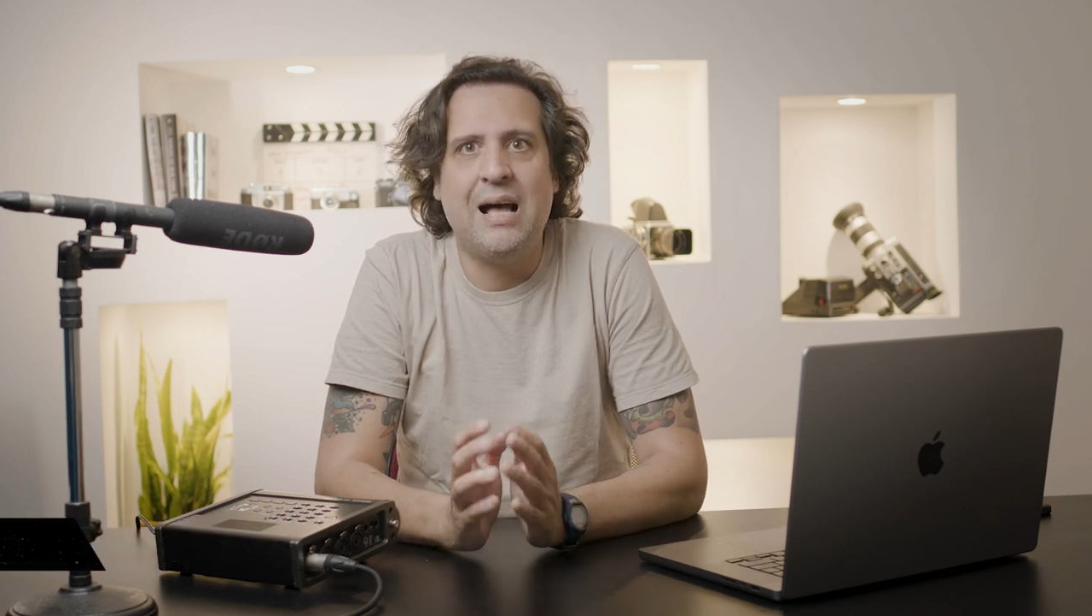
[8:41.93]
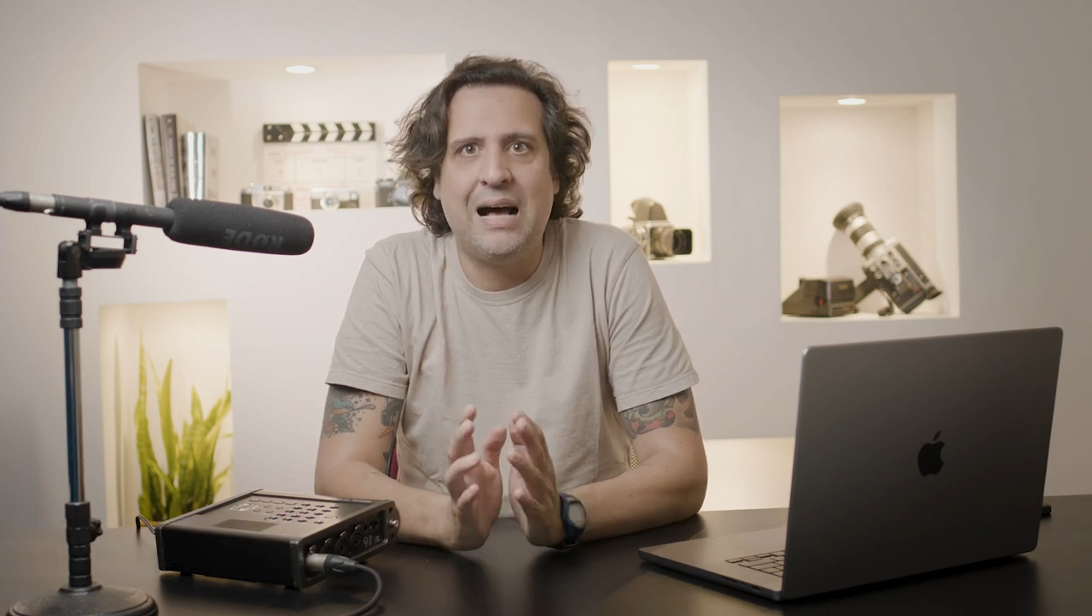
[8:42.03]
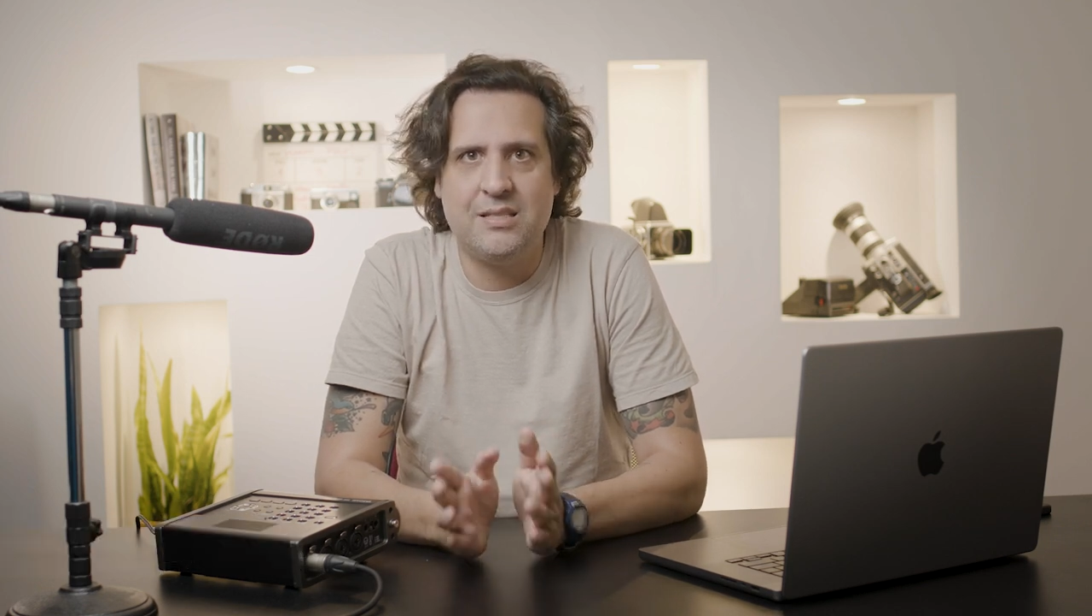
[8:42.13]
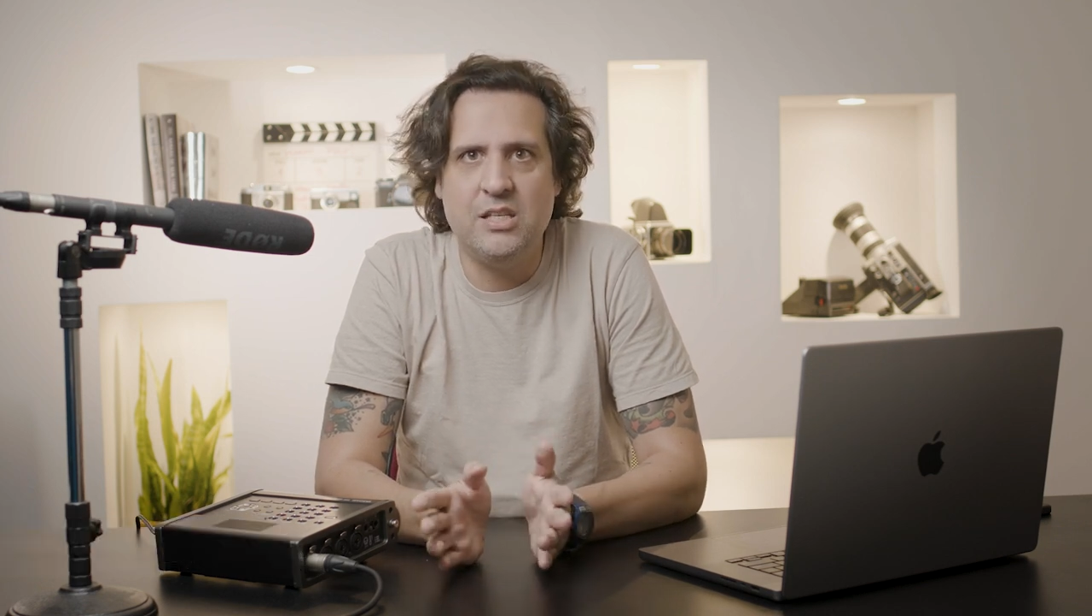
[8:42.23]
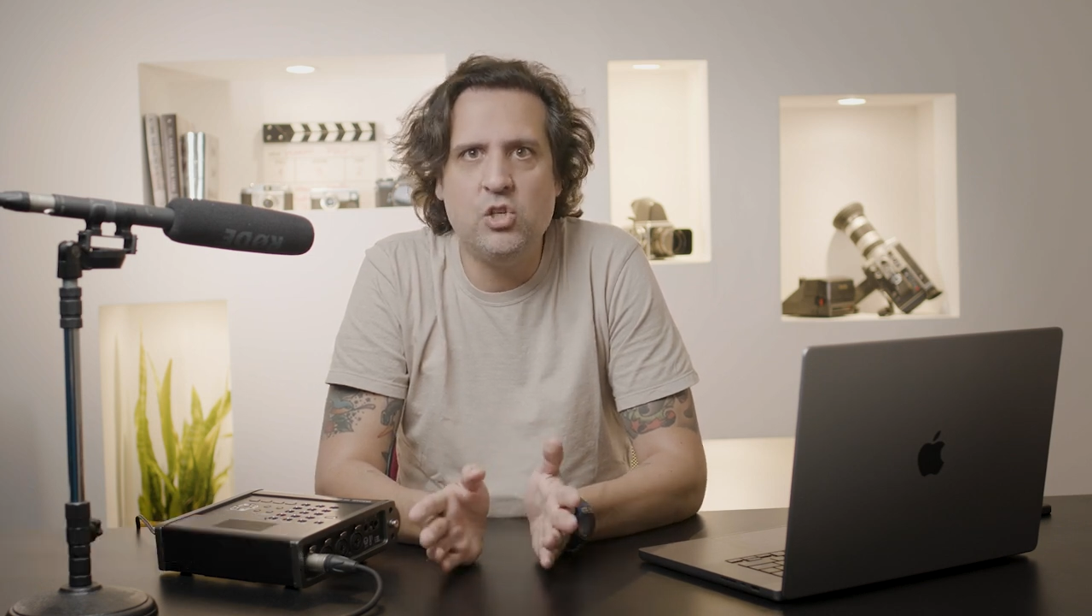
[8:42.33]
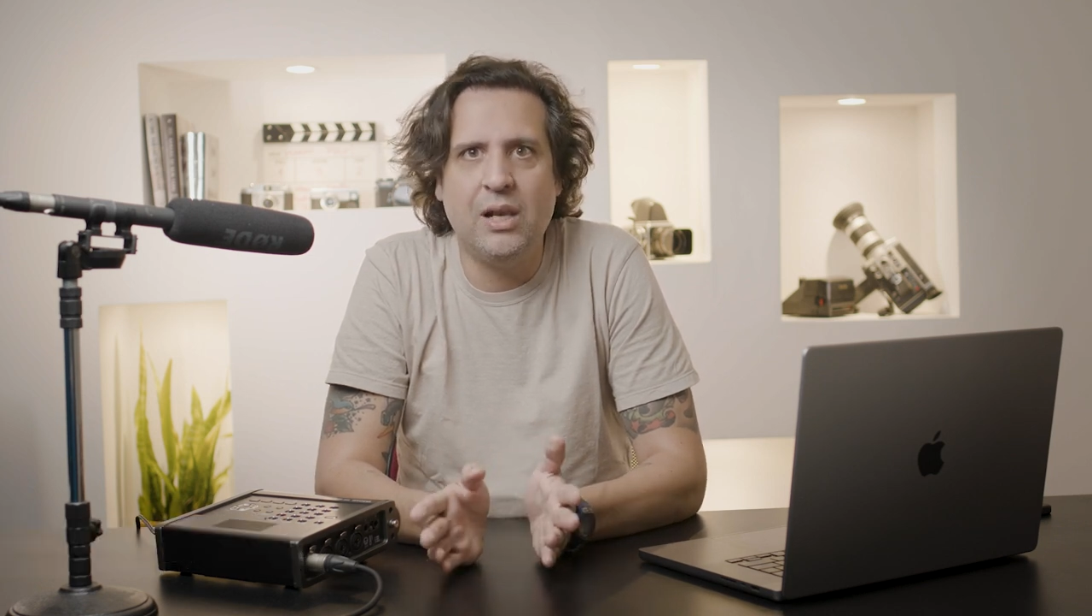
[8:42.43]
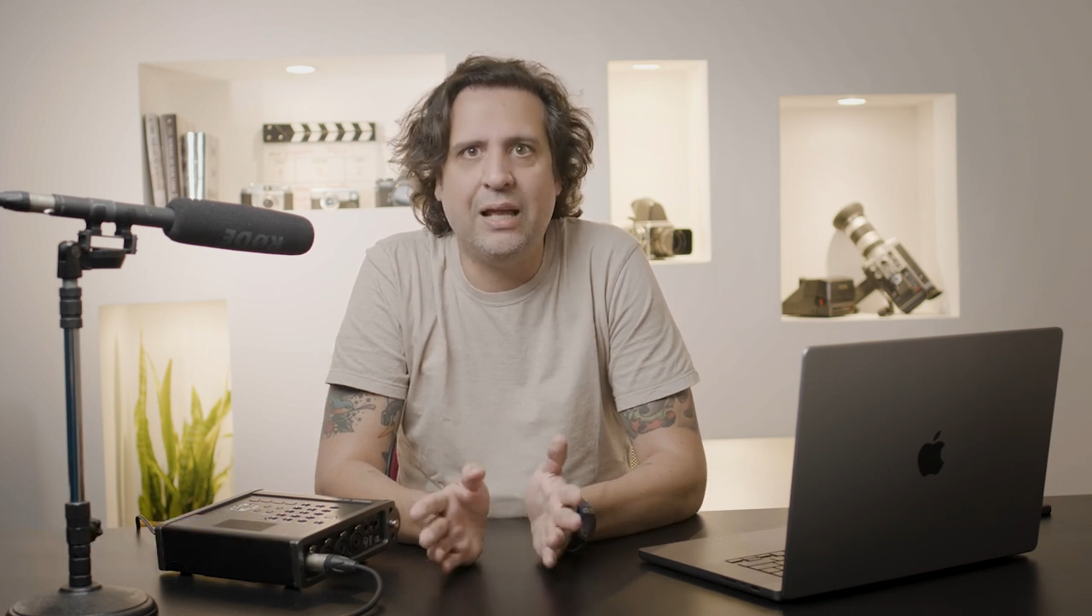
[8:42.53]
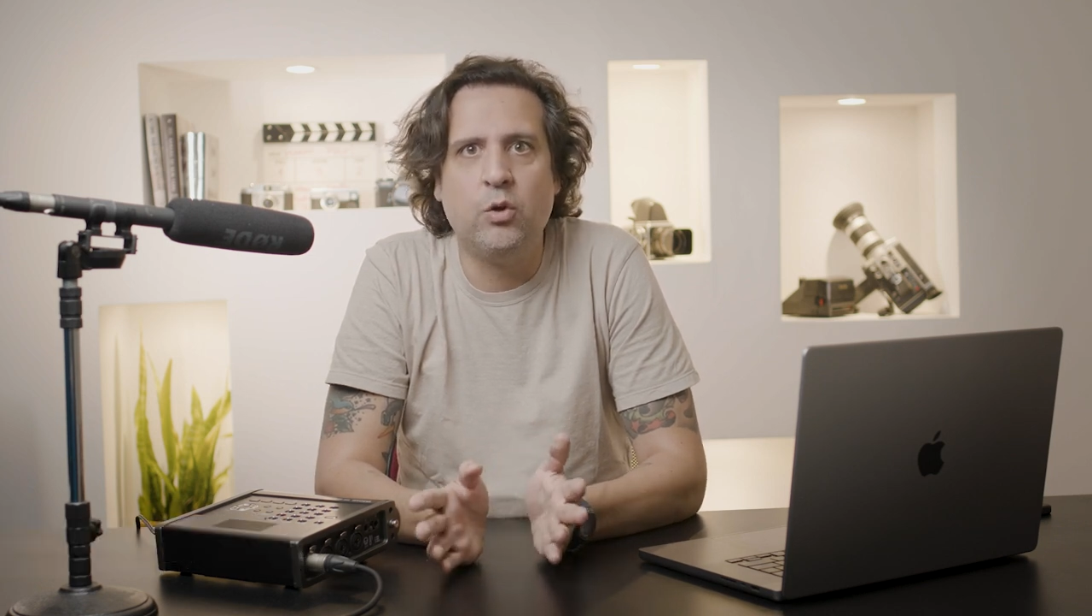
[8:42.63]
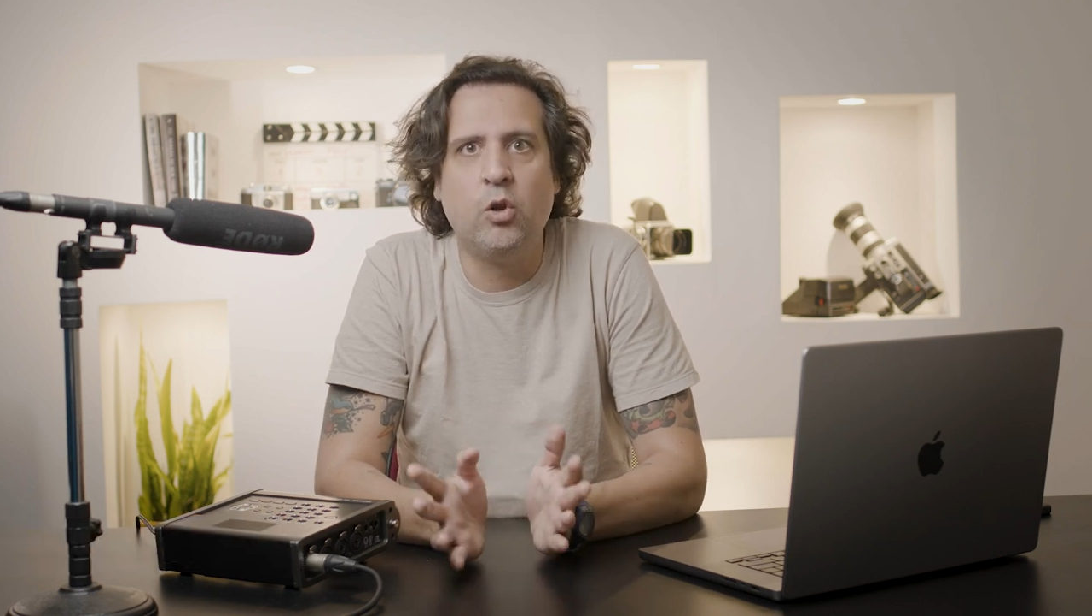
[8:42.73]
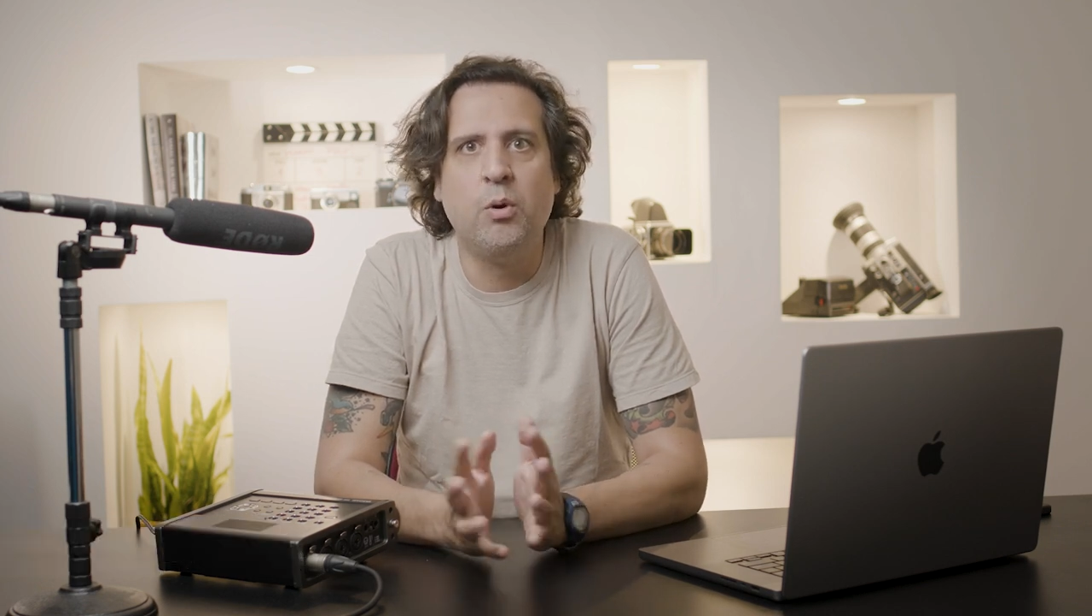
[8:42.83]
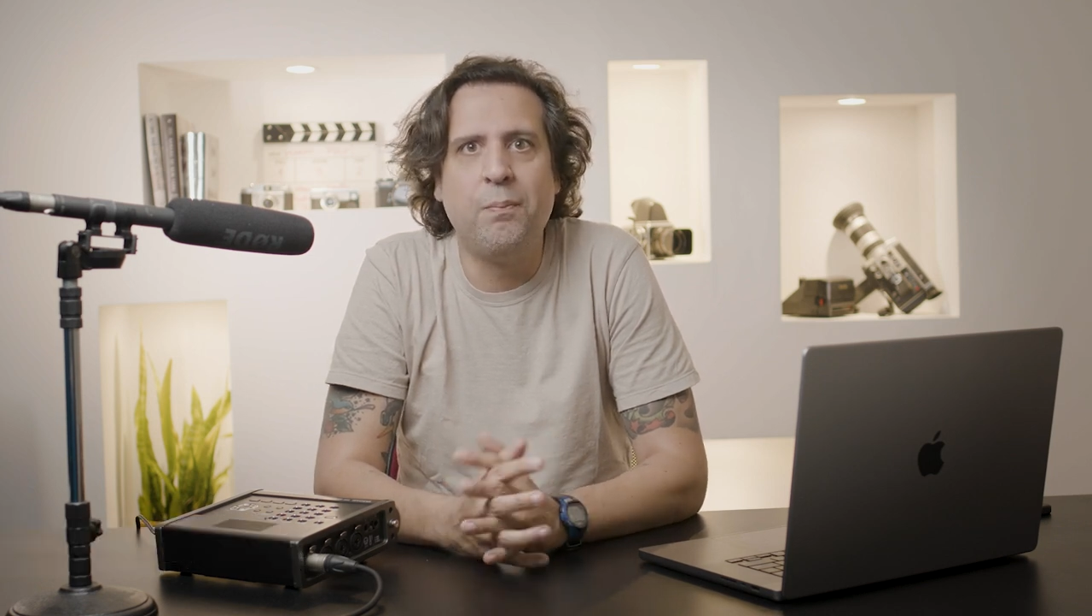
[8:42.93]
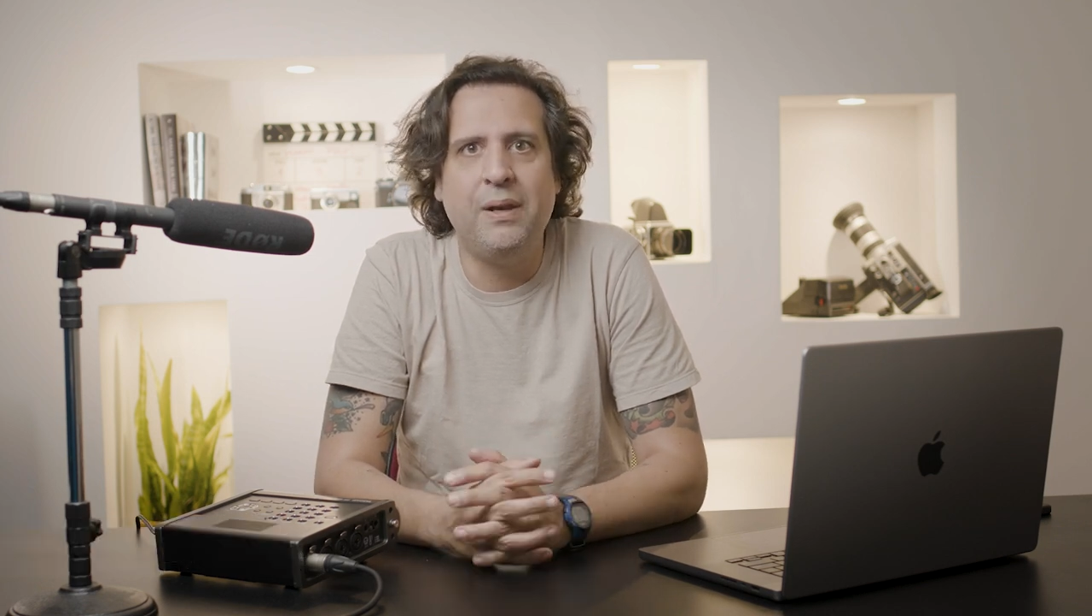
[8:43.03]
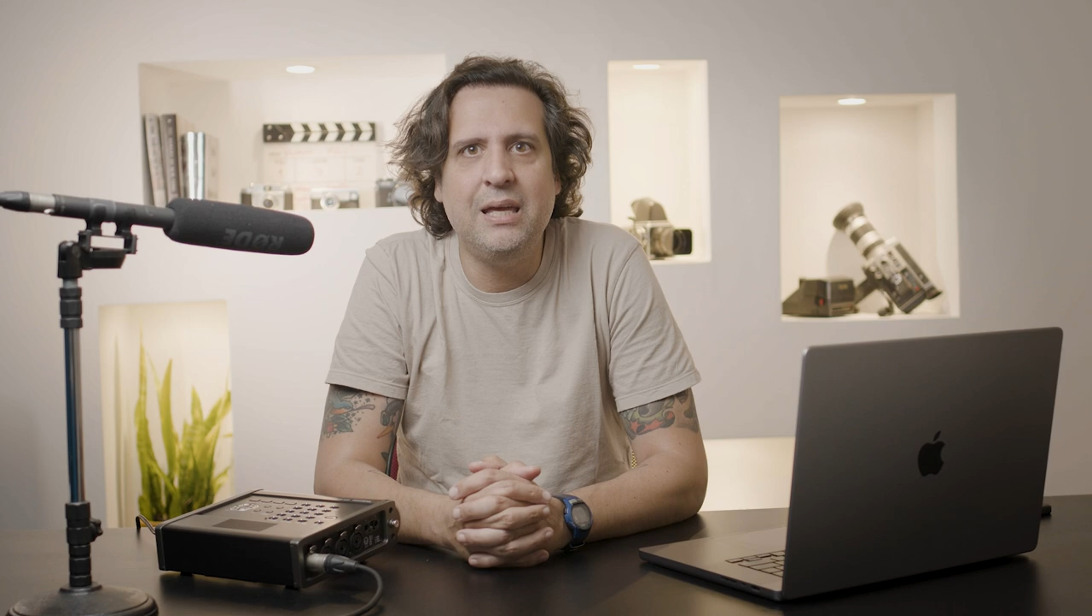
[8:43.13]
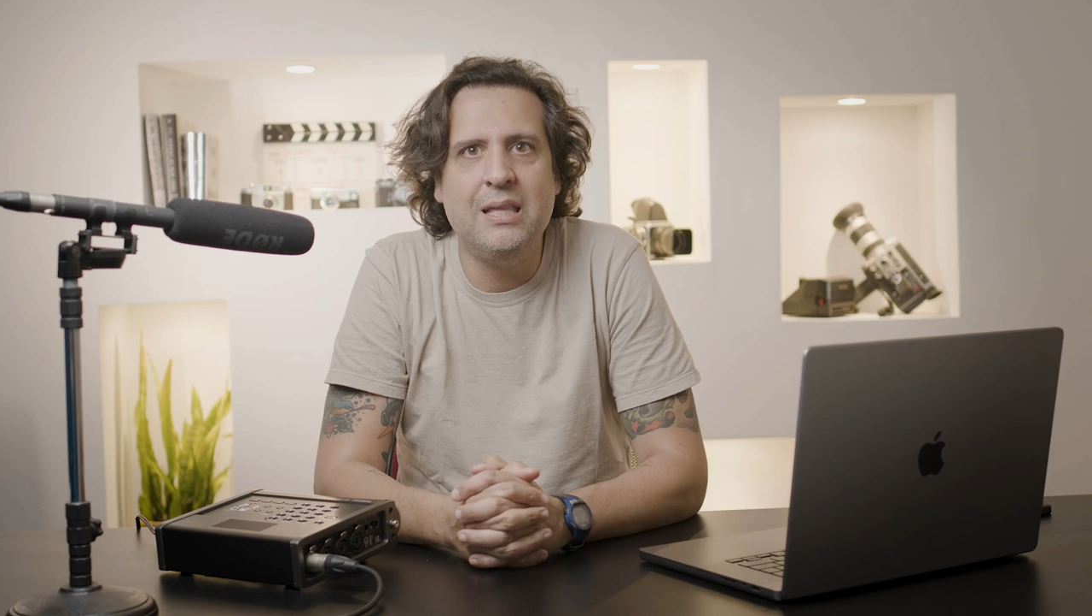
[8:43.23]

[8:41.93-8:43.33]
Assiste lá no Globoplay